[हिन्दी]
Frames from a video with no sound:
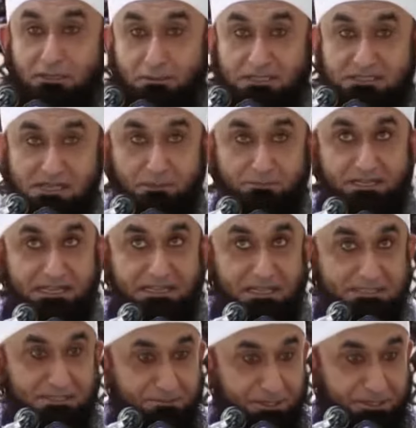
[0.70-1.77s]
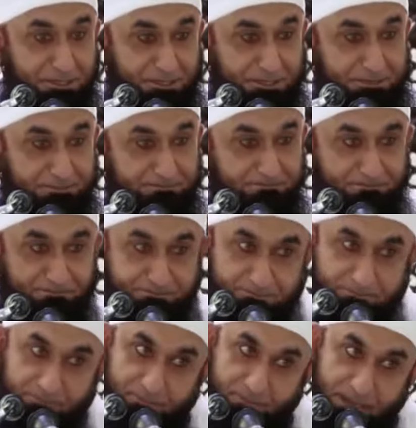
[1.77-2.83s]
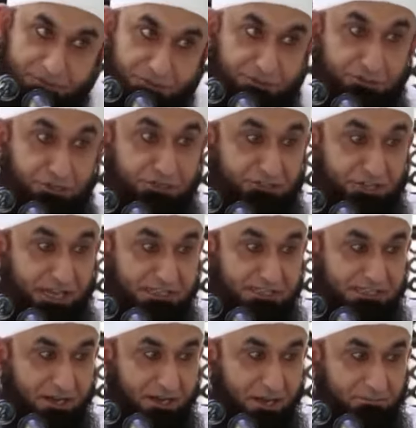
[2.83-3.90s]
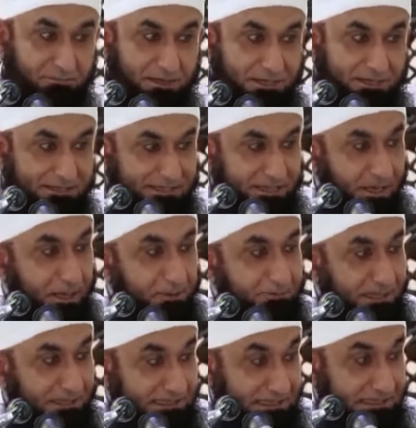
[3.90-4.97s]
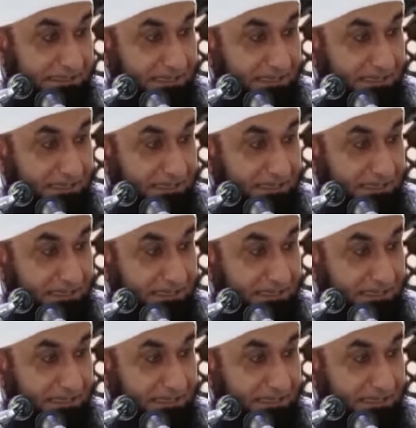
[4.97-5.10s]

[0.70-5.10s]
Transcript: आदम आदम के दस बेटे थे शीश से आपका